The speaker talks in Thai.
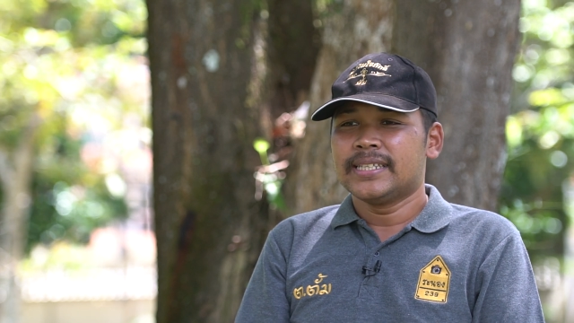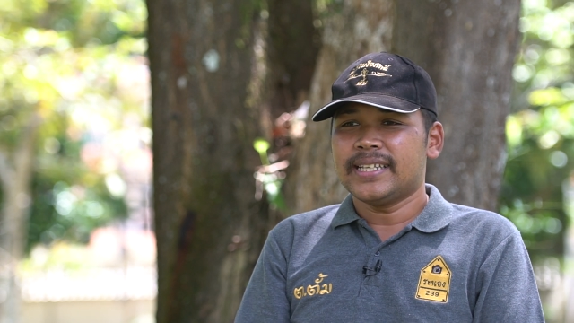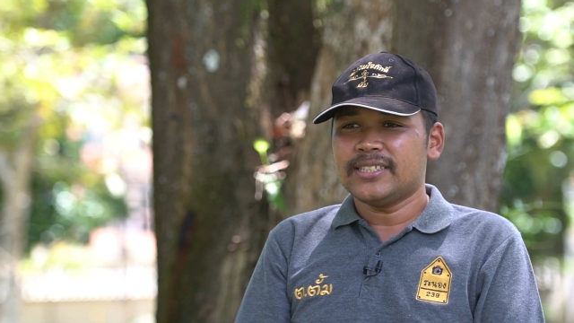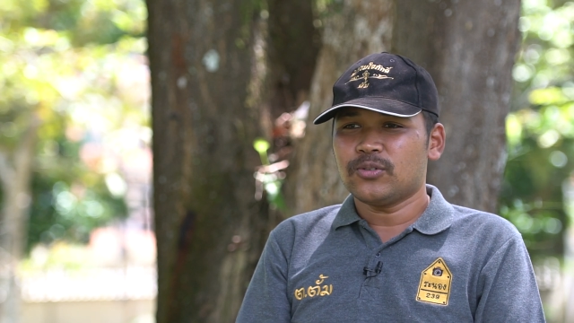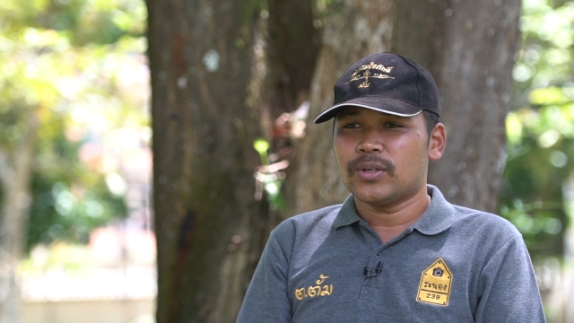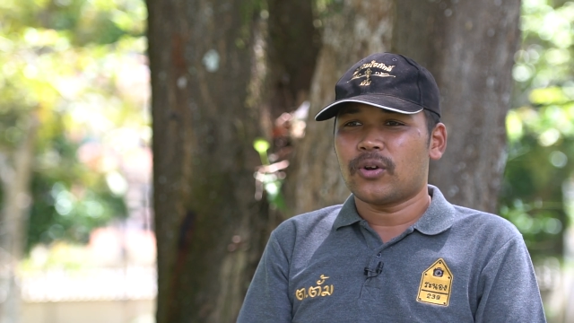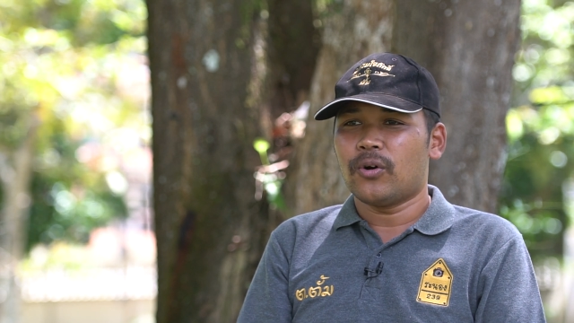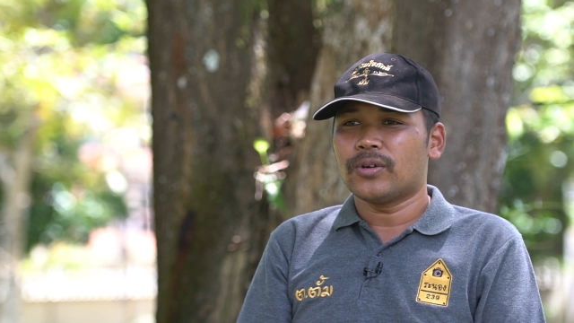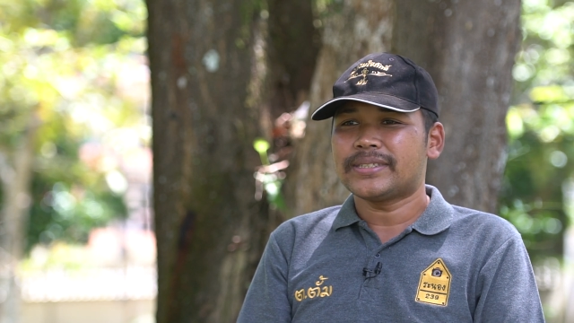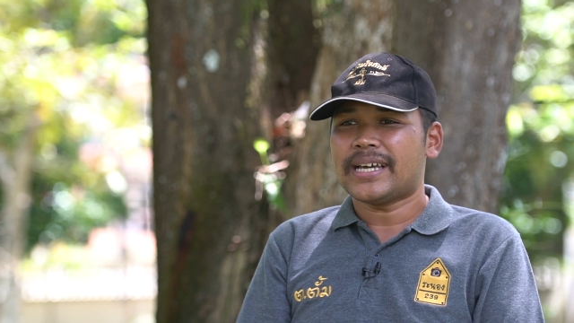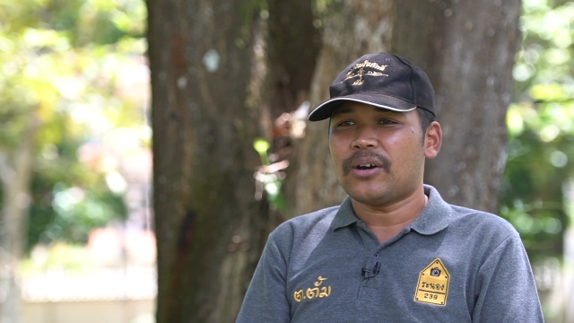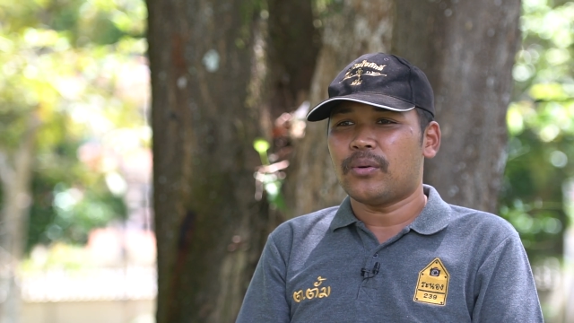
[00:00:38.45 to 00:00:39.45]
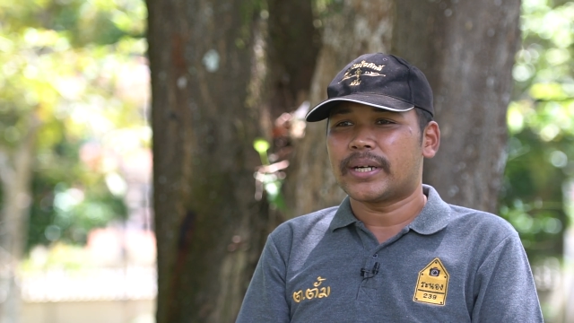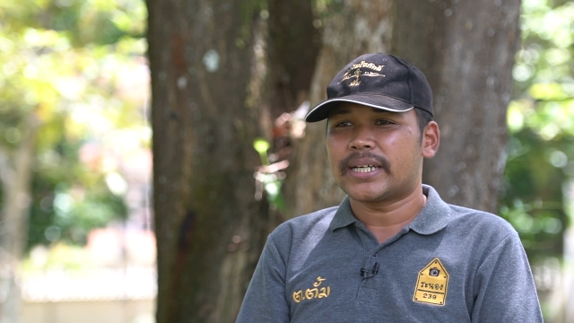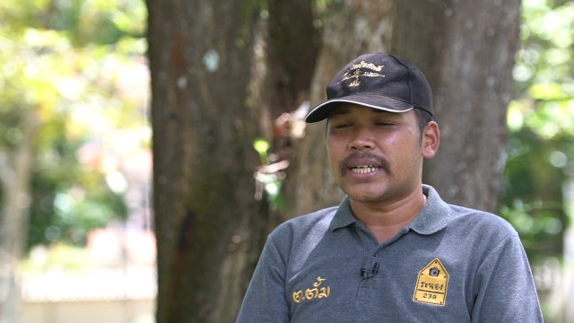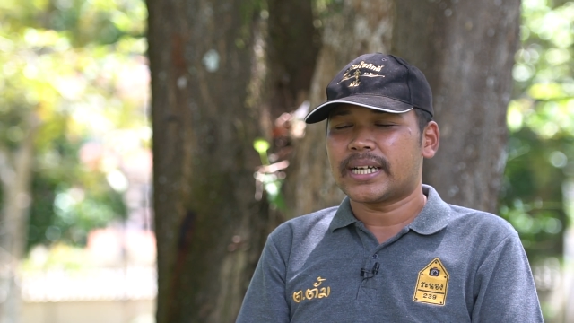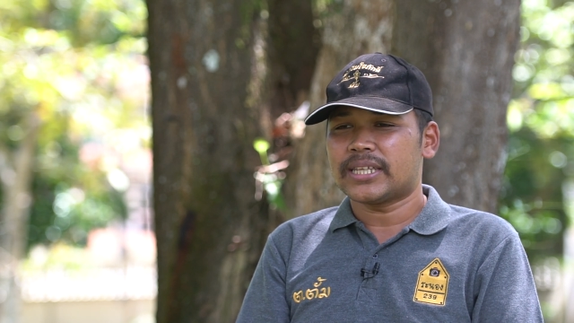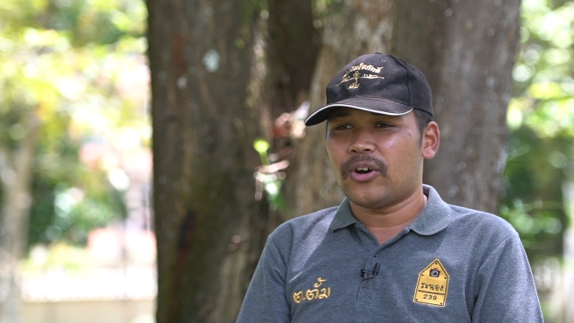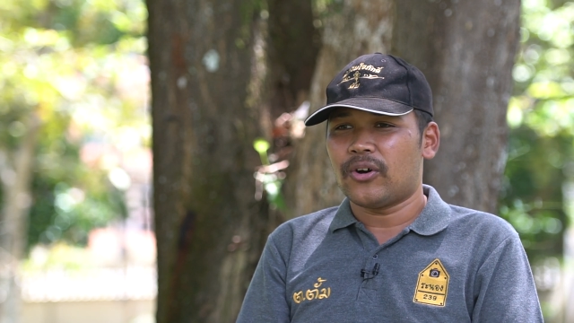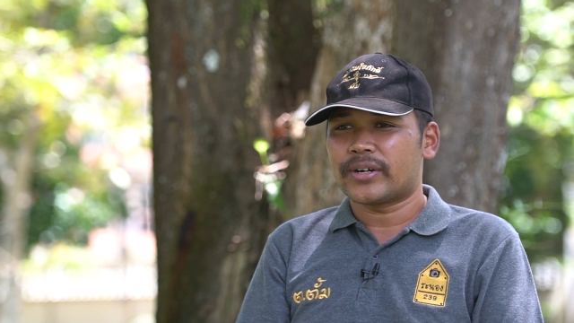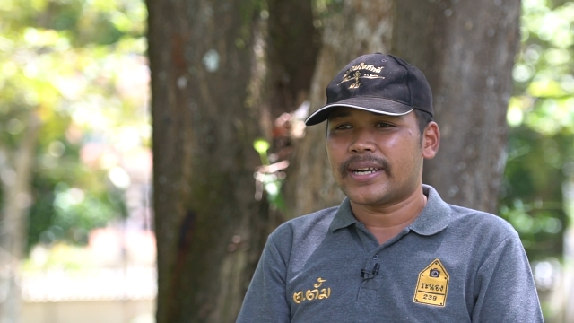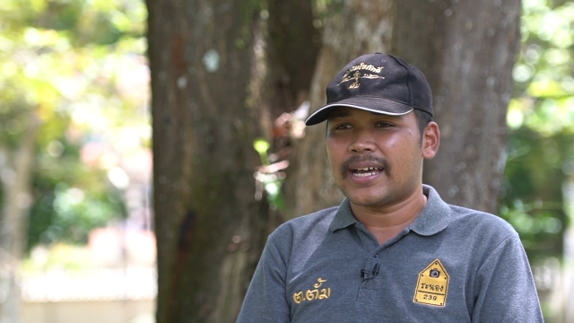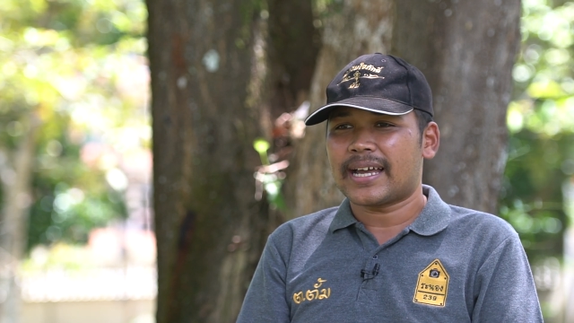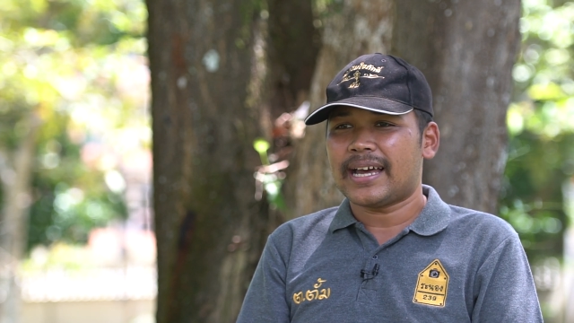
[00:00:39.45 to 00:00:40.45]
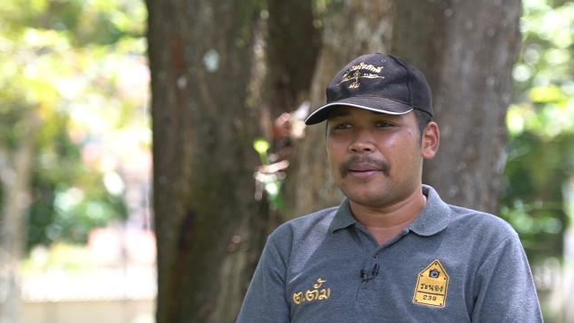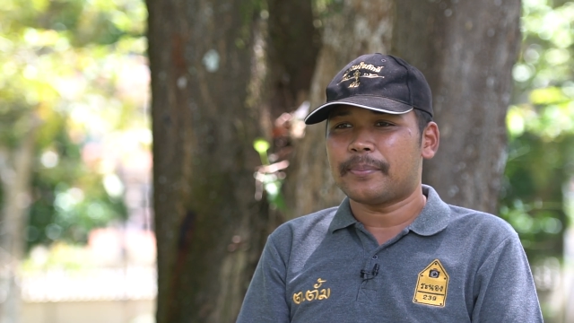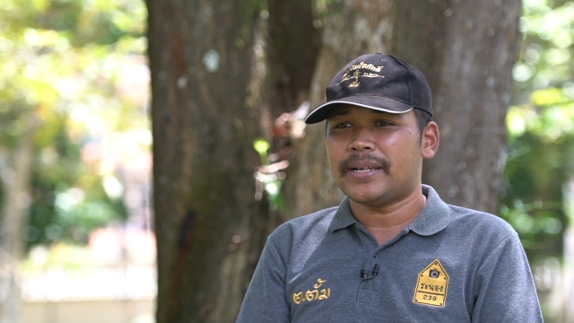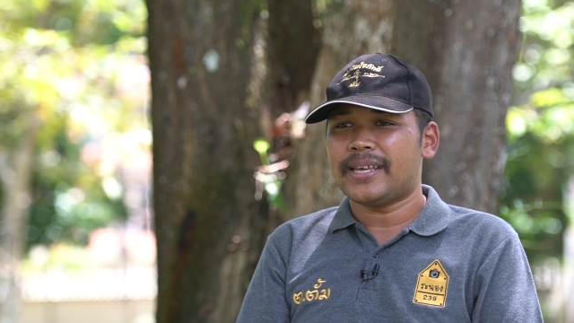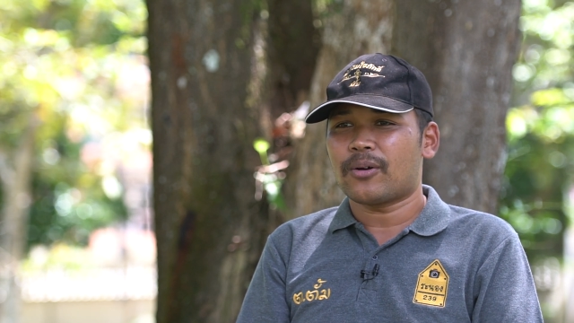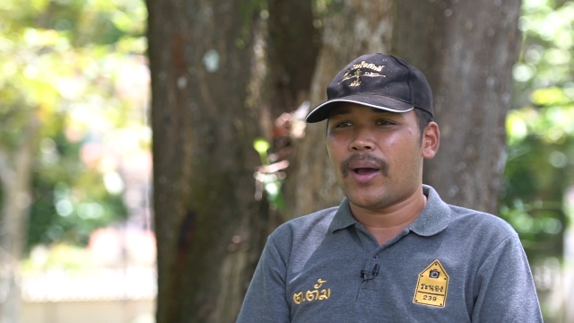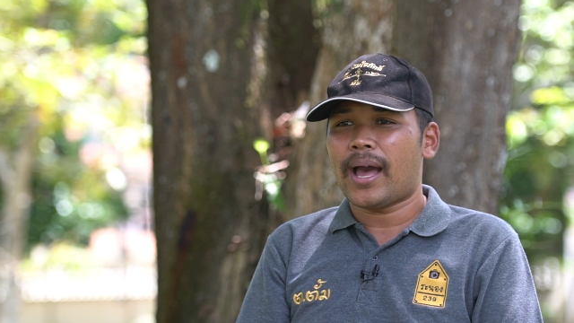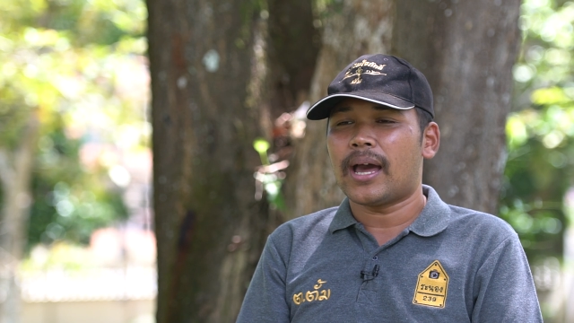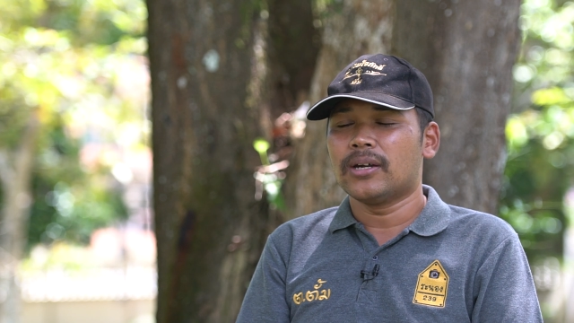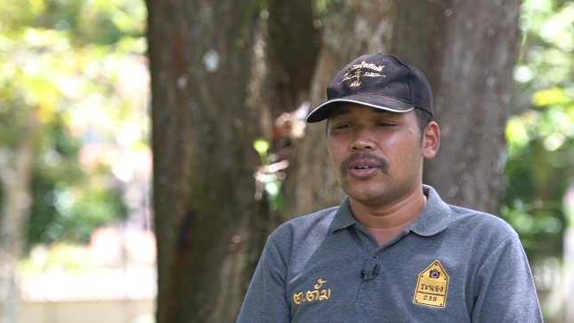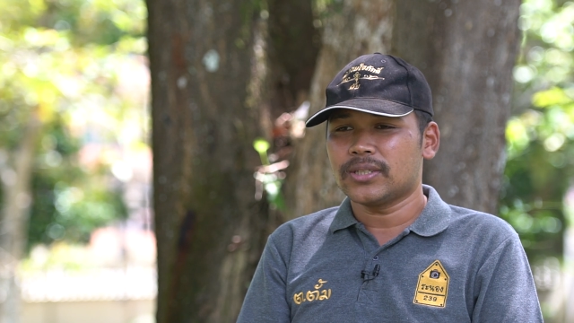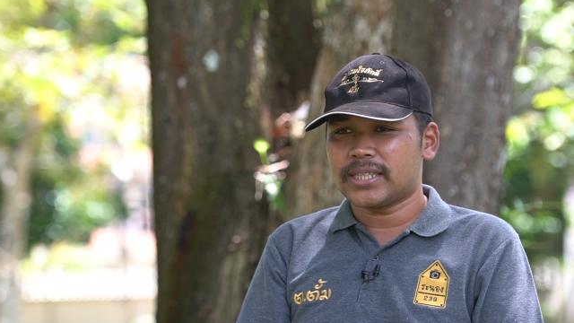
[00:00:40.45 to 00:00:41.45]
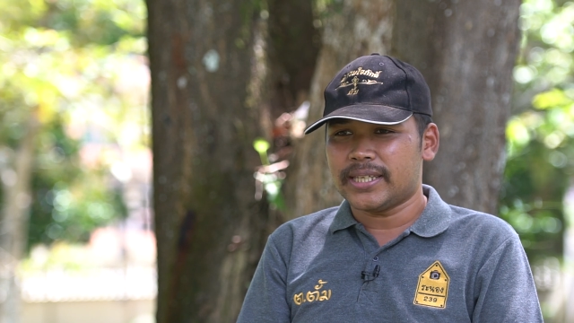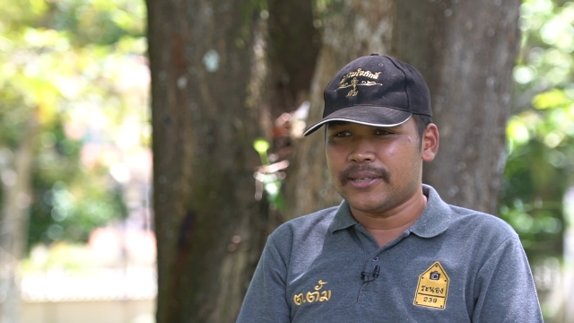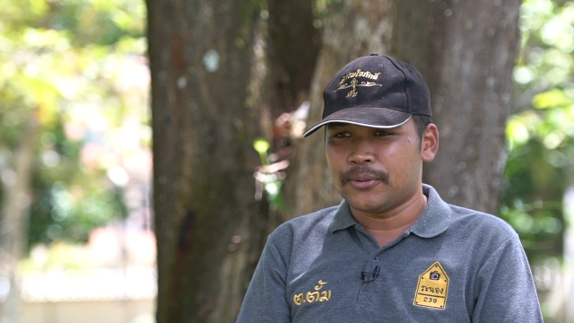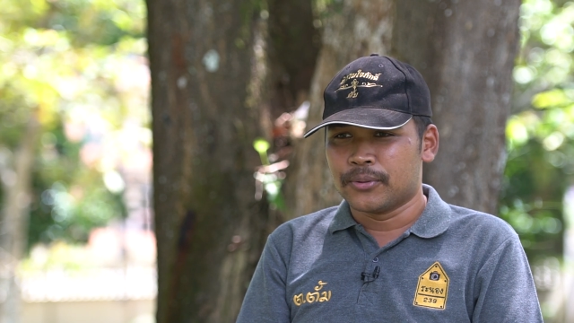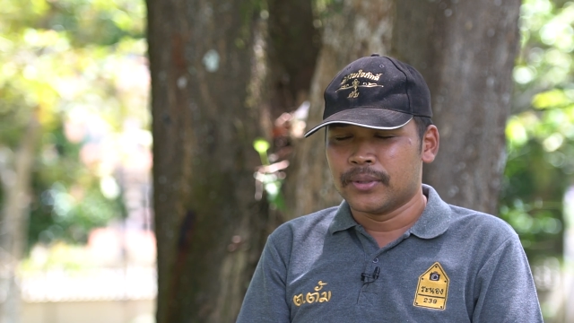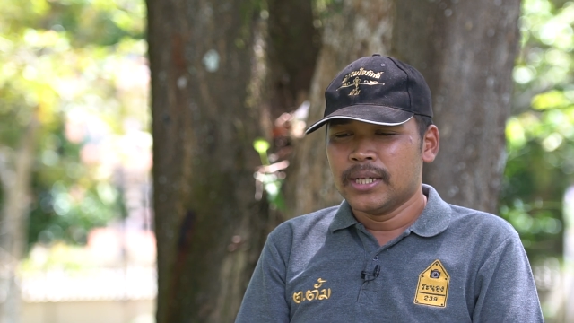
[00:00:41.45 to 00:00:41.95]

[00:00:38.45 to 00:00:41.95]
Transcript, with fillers: ในส่วนของจังหวัดระนองนะครับ เรียกว่ารถคิว